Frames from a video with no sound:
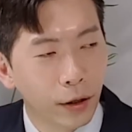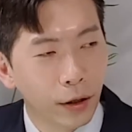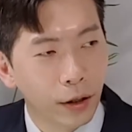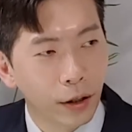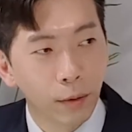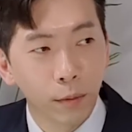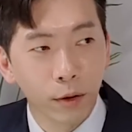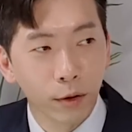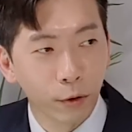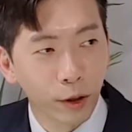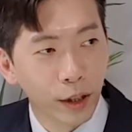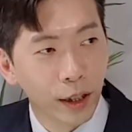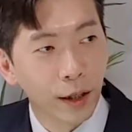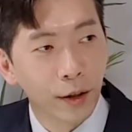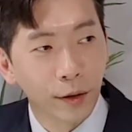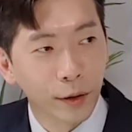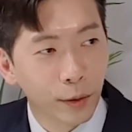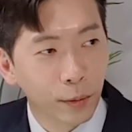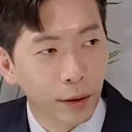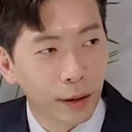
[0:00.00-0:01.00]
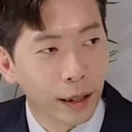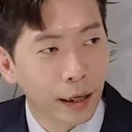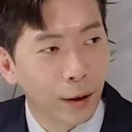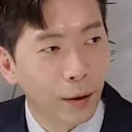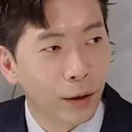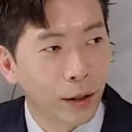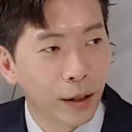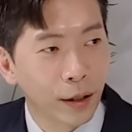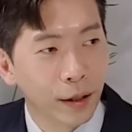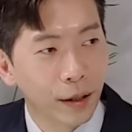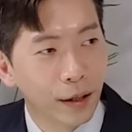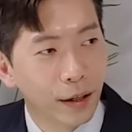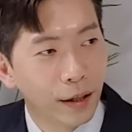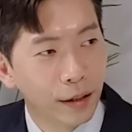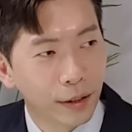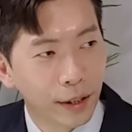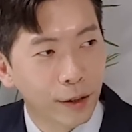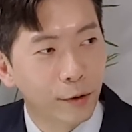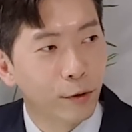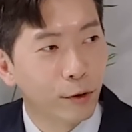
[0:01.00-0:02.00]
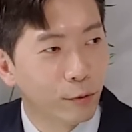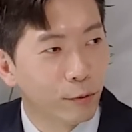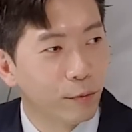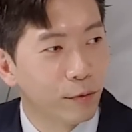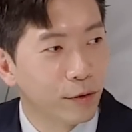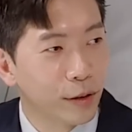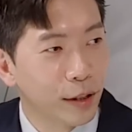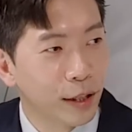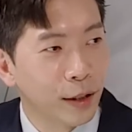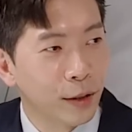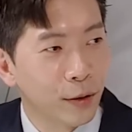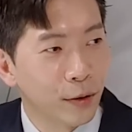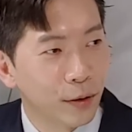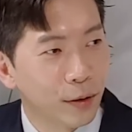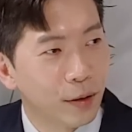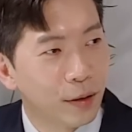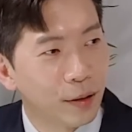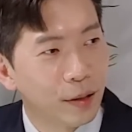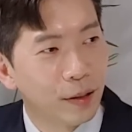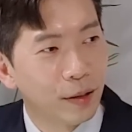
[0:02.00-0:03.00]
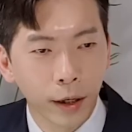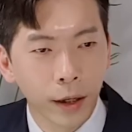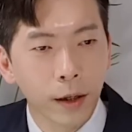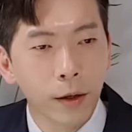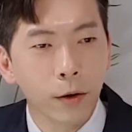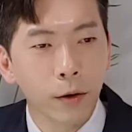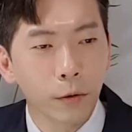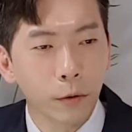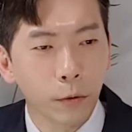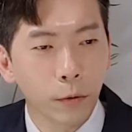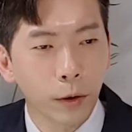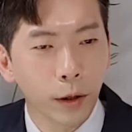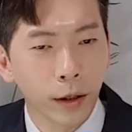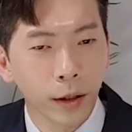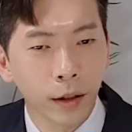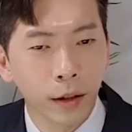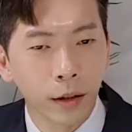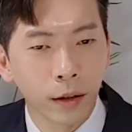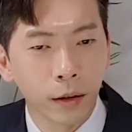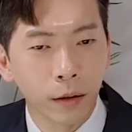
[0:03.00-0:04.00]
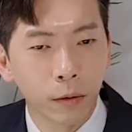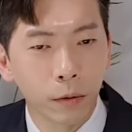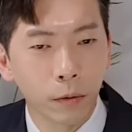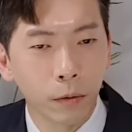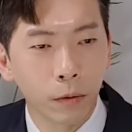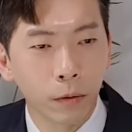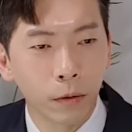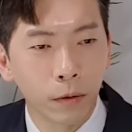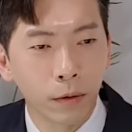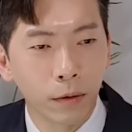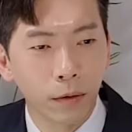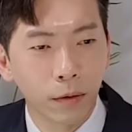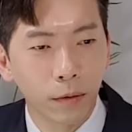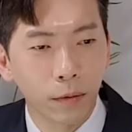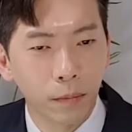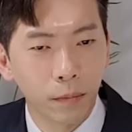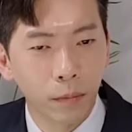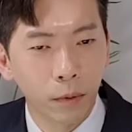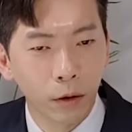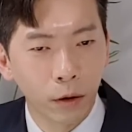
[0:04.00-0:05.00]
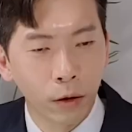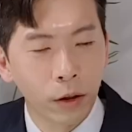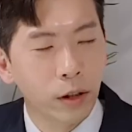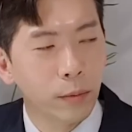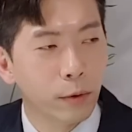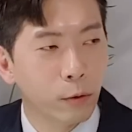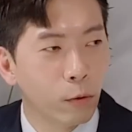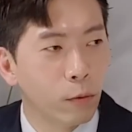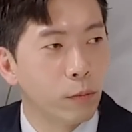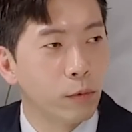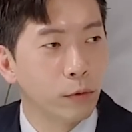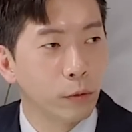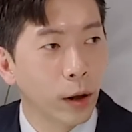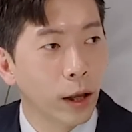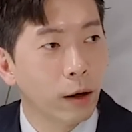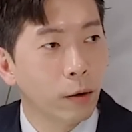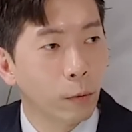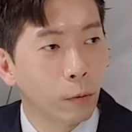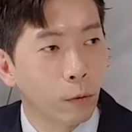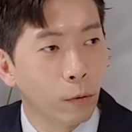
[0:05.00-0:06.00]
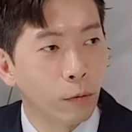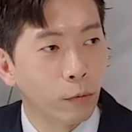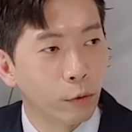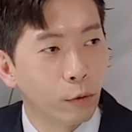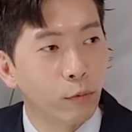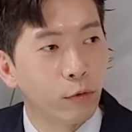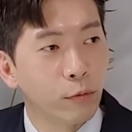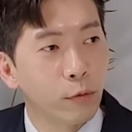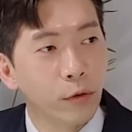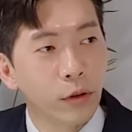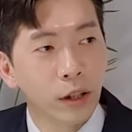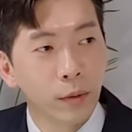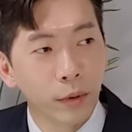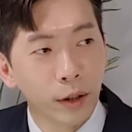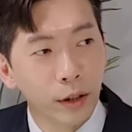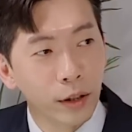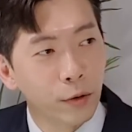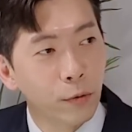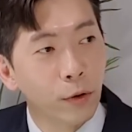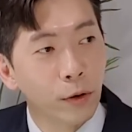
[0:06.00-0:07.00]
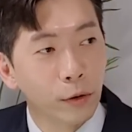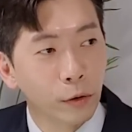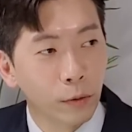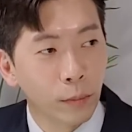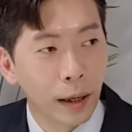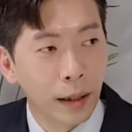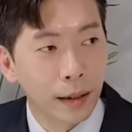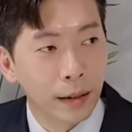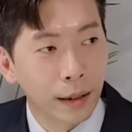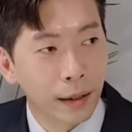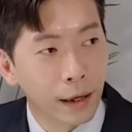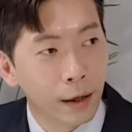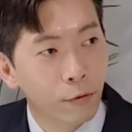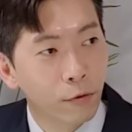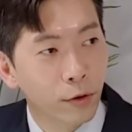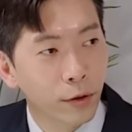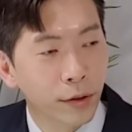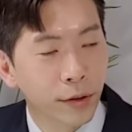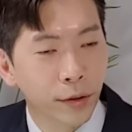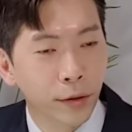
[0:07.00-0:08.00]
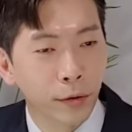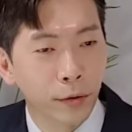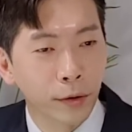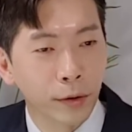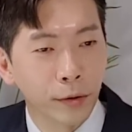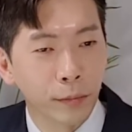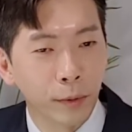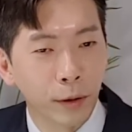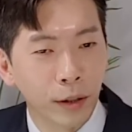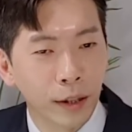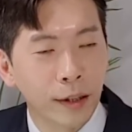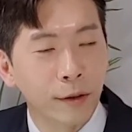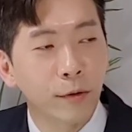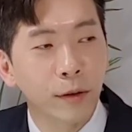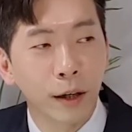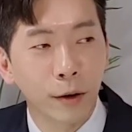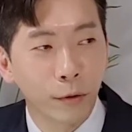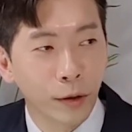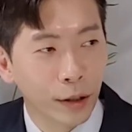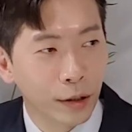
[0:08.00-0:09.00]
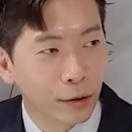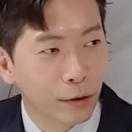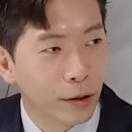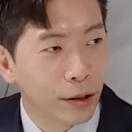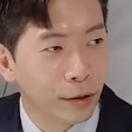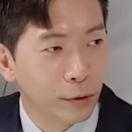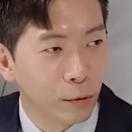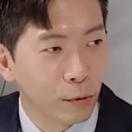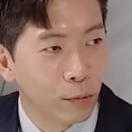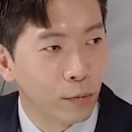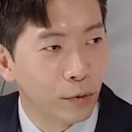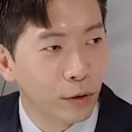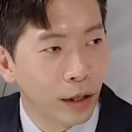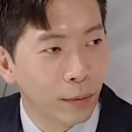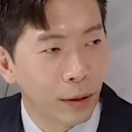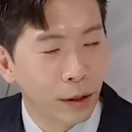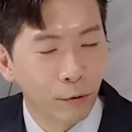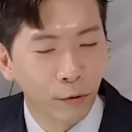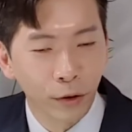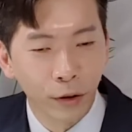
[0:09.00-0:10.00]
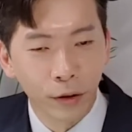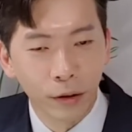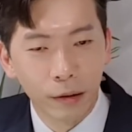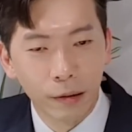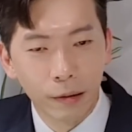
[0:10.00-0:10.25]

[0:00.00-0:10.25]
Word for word: 그러면 우리 자연스럽게 당연히 재수를 꿈꾸게 되죠. 그렇죠. 1년 동안 또 뭐 열심히 공부도 했고 또 부모님이 지원을 또 많이 잘 해주셨어요. 그래서 뭐 기숙학원에 들어가서 공부도 해봤고요.